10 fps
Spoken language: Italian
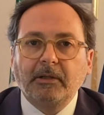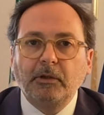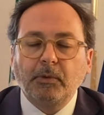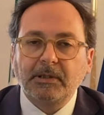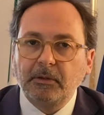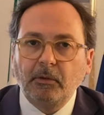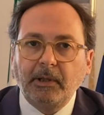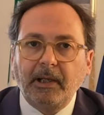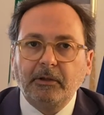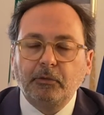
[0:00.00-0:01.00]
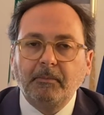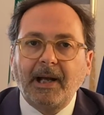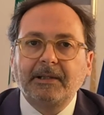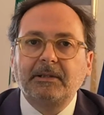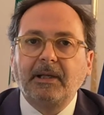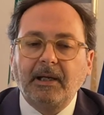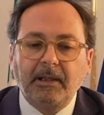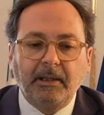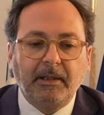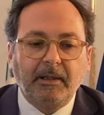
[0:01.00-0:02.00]
situazione su massa
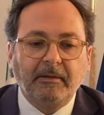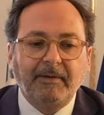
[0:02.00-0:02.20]
eh,